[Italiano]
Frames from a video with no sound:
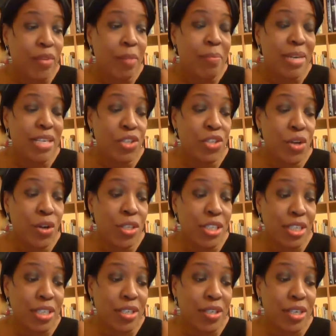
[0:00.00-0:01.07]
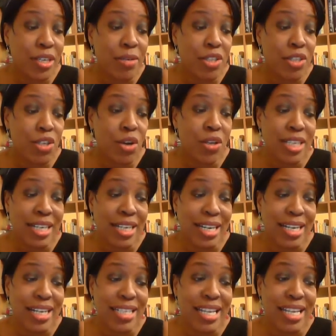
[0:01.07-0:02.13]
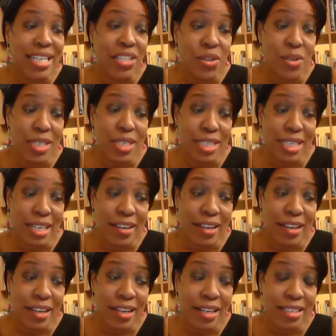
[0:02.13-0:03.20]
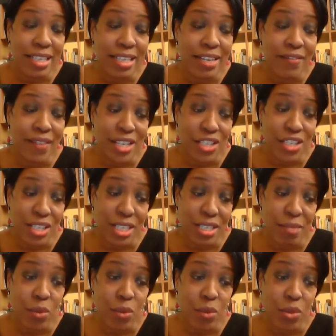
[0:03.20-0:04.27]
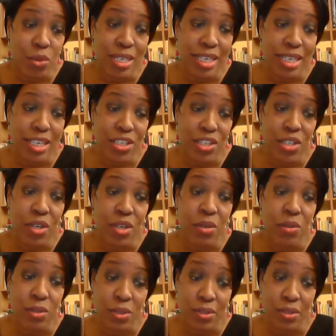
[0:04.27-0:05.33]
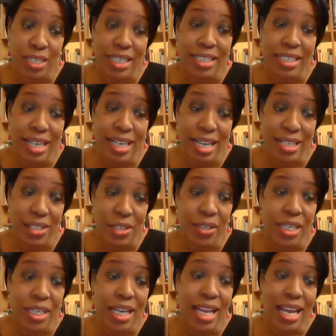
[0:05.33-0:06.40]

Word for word: per sciogliere, sciogliere le tensioni della, delle fasce di muscoli che circondano il cranio